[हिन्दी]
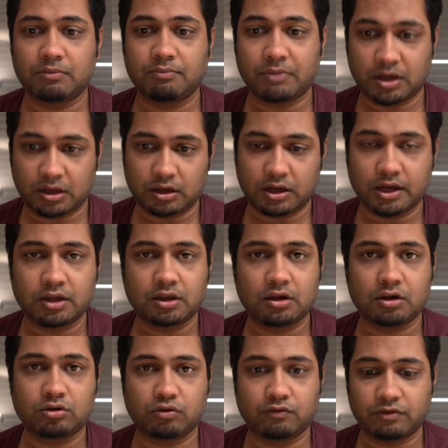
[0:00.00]
मैं आया
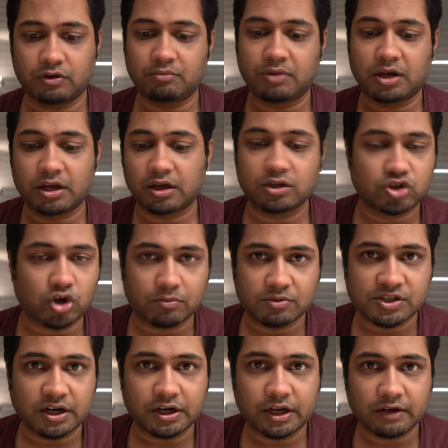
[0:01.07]
था तो फिर मैं गया
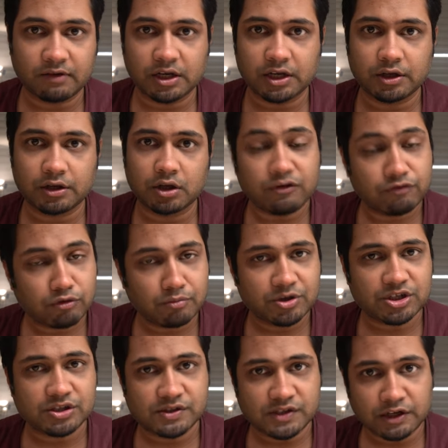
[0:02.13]
24 घंटे वाले
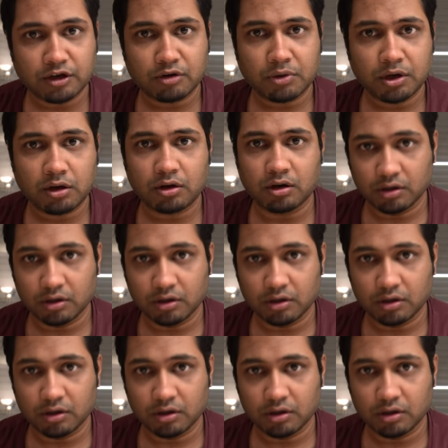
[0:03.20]
इन्फॉर्मेशन सेंटर में